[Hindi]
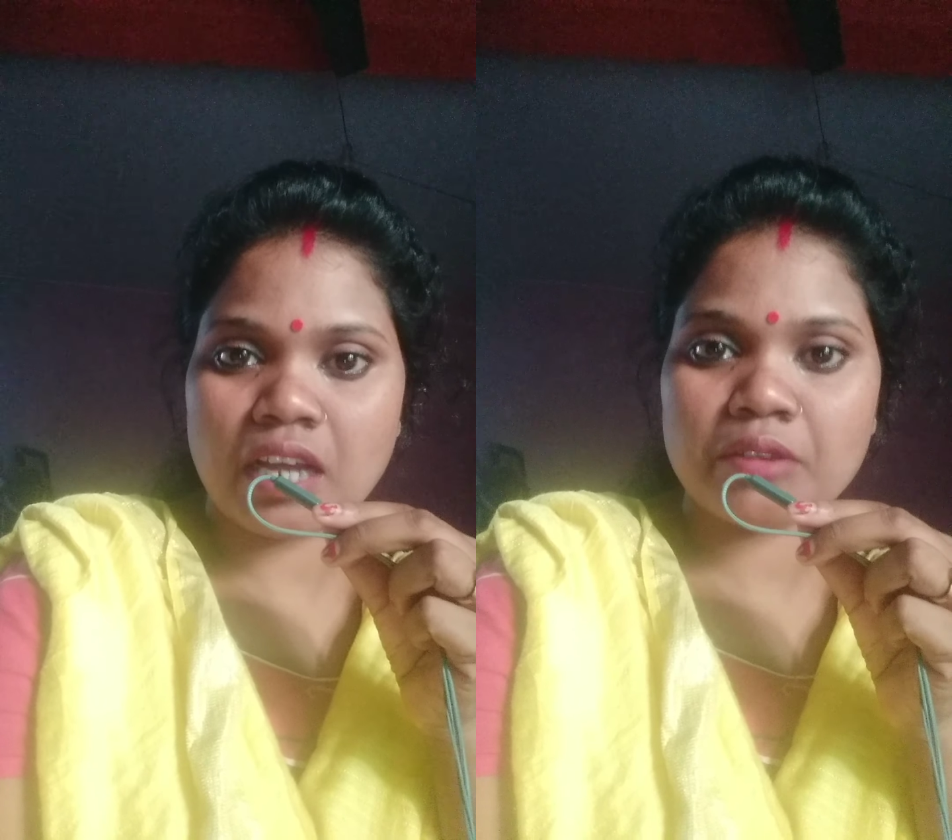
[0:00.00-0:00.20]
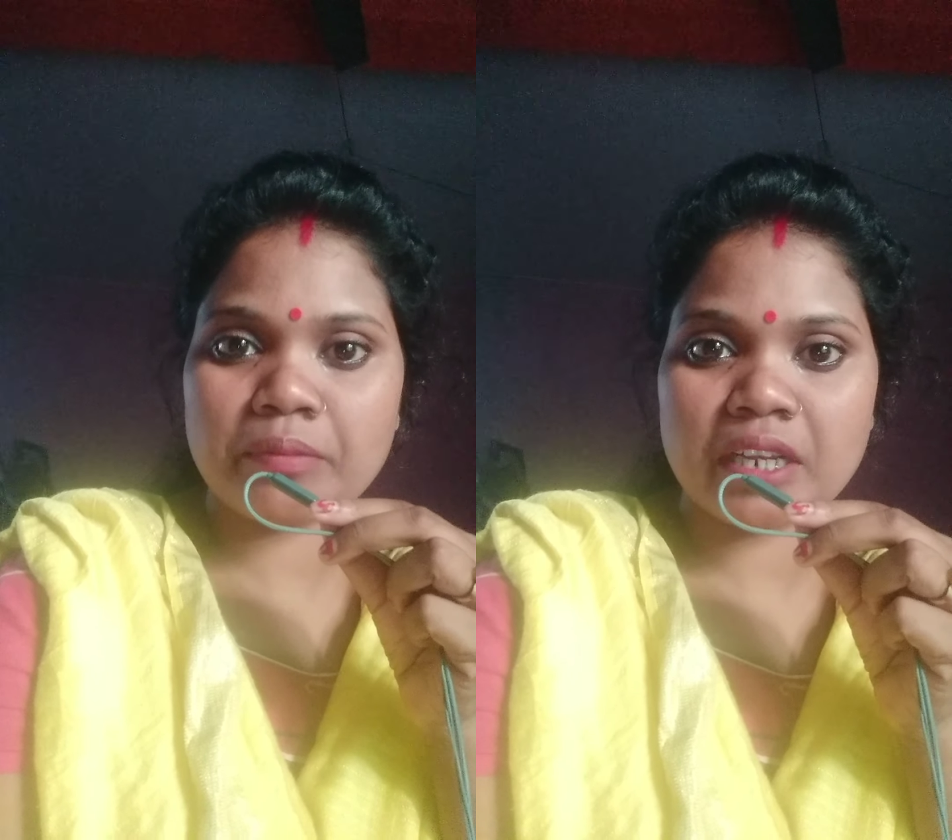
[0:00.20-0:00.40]

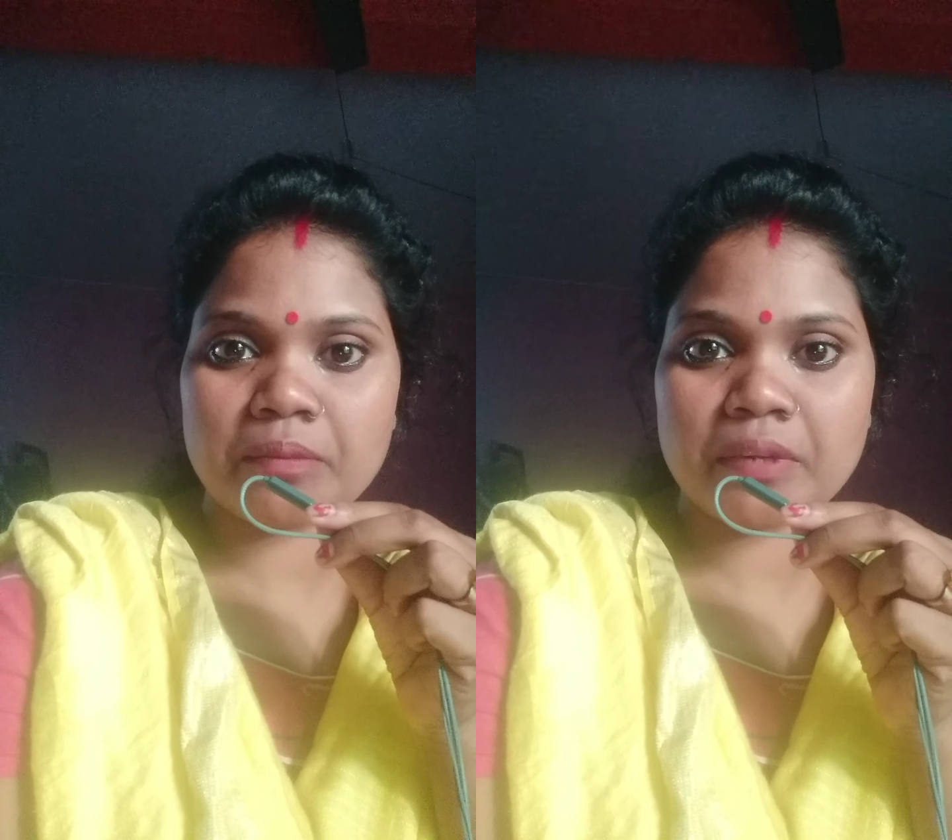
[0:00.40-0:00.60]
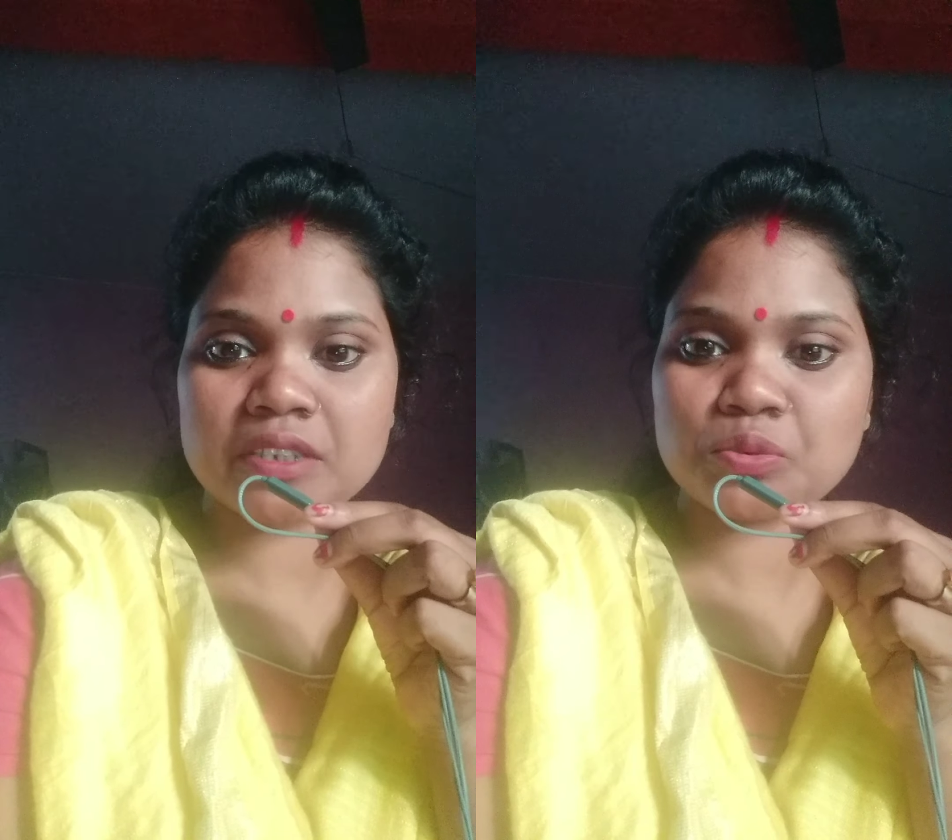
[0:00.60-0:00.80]
और मेरा
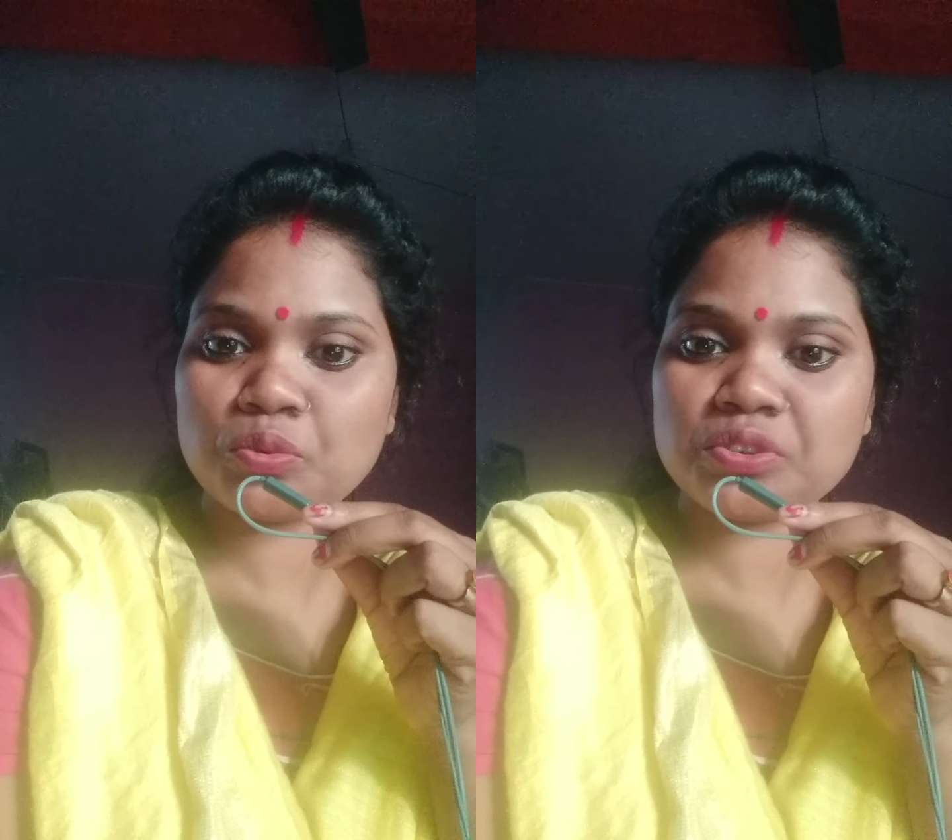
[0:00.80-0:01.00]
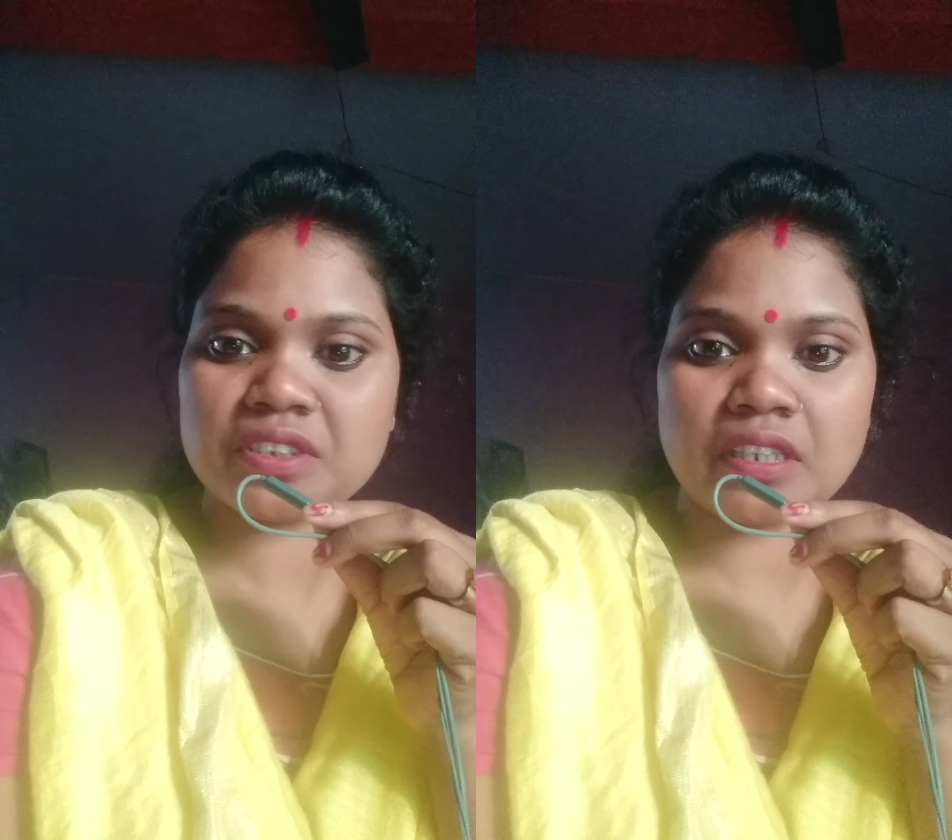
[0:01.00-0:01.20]
पास
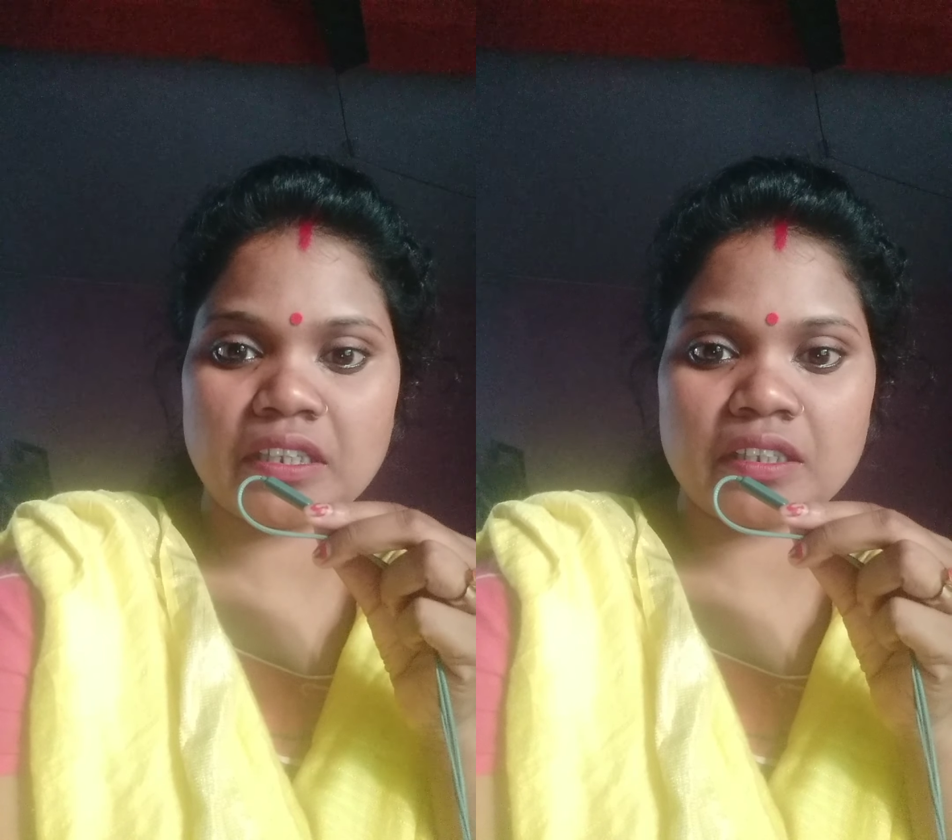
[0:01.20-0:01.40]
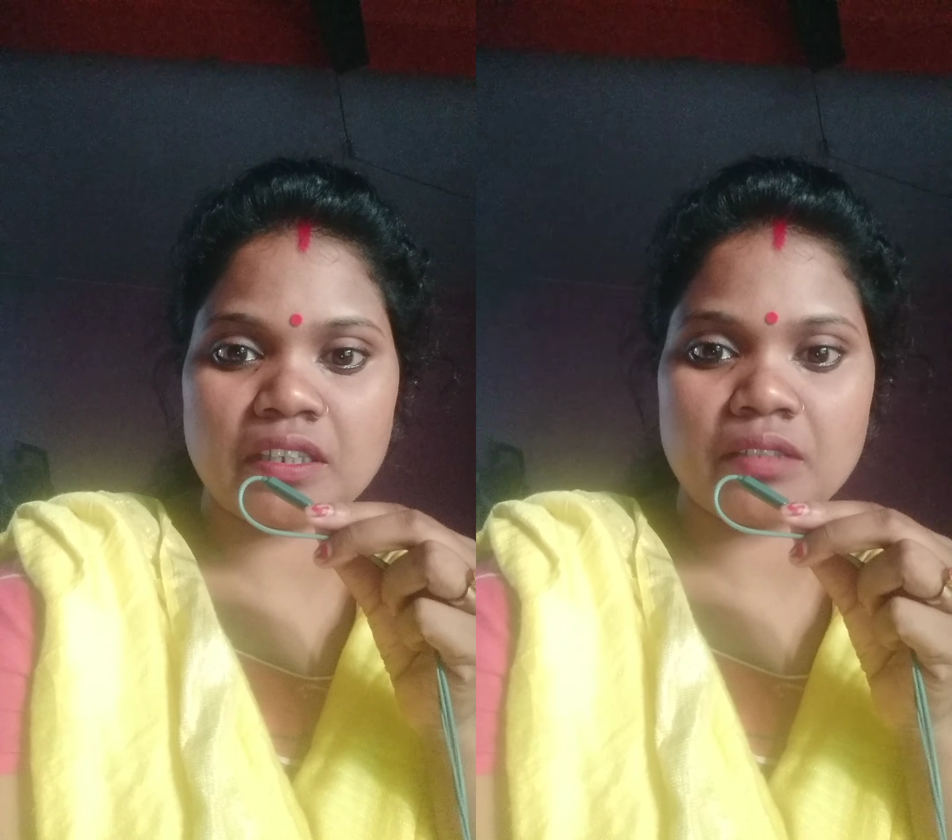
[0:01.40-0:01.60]
कुछ
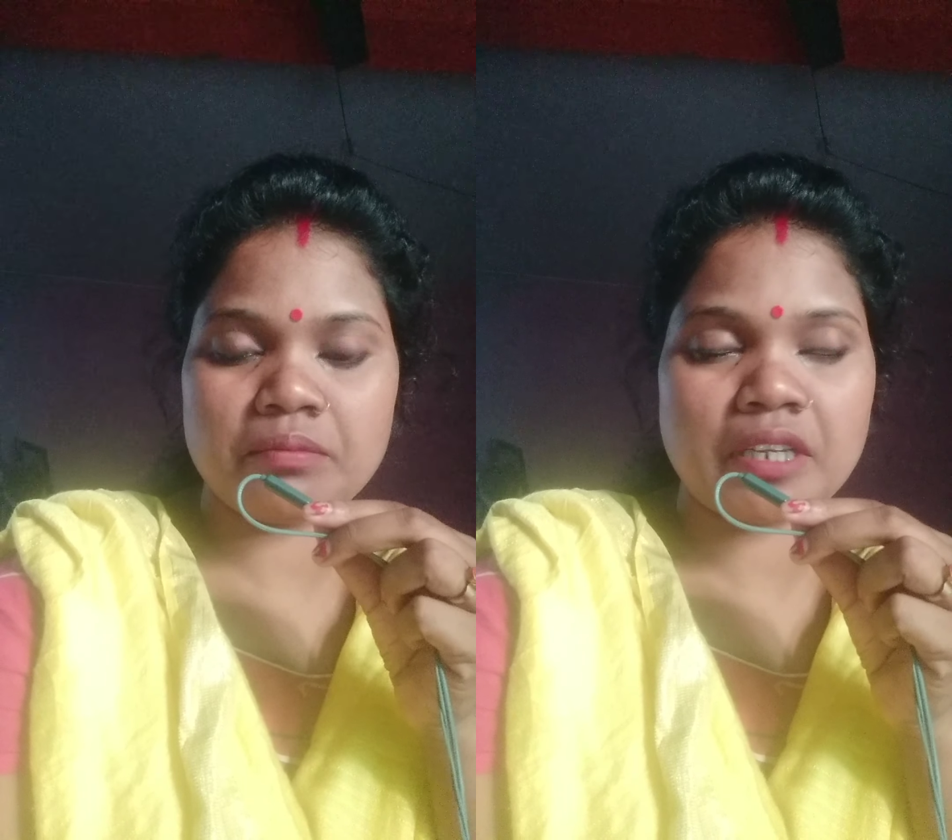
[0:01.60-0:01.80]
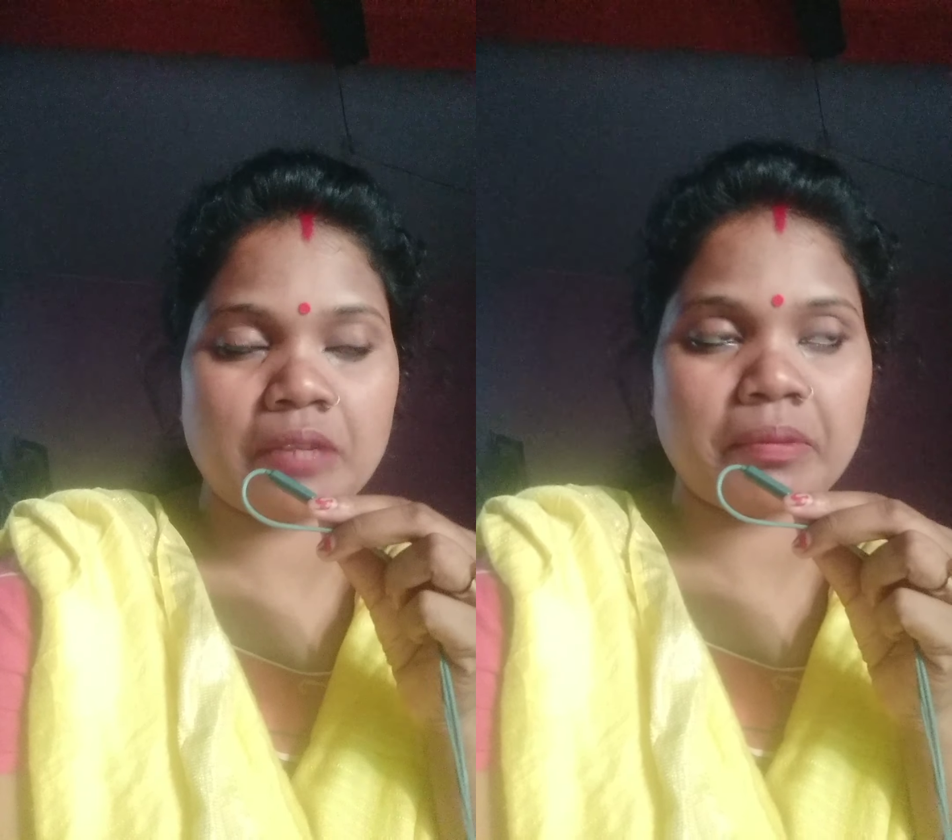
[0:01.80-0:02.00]
नहीं
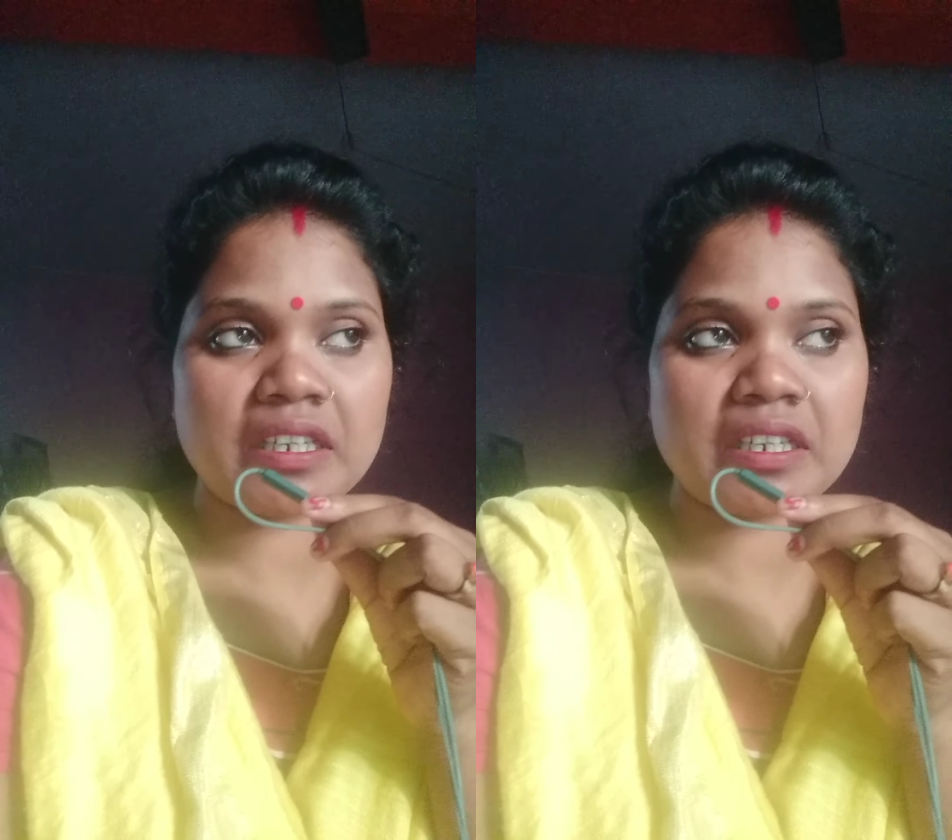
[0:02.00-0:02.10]
है मेरा